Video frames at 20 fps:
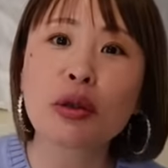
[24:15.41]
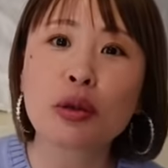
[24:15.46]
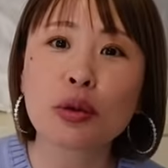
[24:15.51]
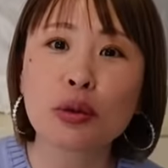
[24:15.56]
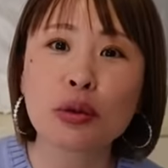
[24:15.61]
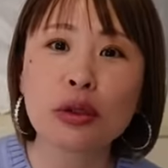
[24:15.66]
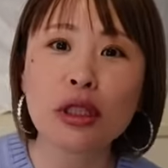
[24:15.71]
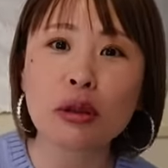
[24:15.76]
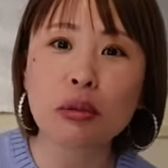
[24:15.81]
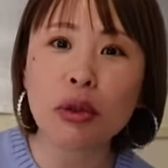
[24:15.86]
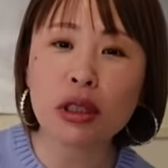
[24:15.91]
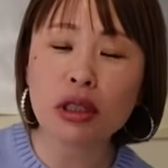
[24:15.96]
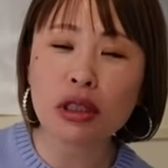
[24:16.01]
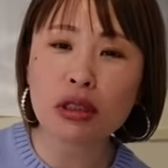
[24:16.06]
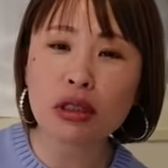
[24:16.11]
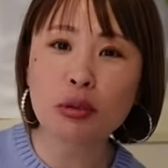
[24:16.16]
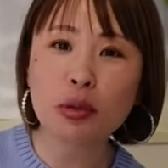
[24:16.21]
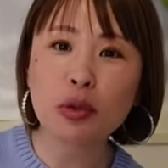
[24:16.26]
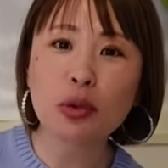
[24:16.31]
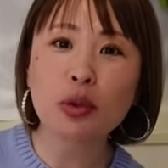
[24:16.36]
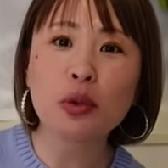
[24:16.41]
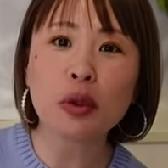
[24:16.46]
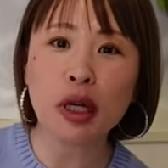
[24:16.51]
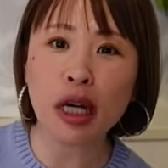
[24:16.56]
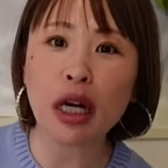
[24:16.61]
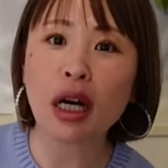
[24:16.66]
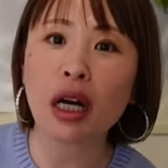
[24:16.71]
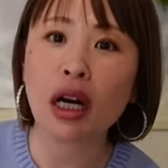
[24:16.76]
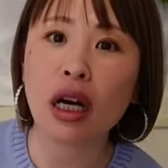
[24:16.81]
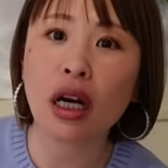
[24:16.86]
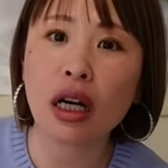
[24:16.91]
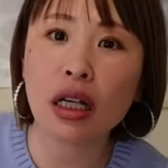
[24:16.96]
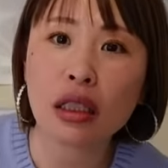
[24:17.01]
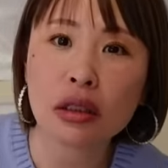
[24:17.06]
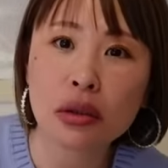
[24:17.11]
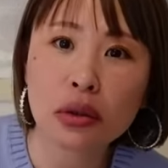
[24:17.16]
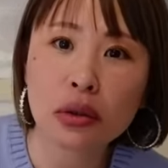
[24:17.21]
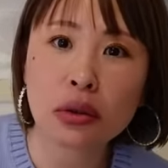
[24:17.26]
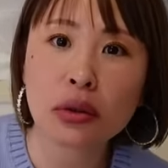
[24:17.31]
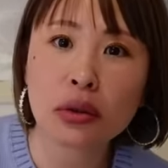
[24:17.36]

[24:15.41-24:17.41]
言霊っていうものは、あの、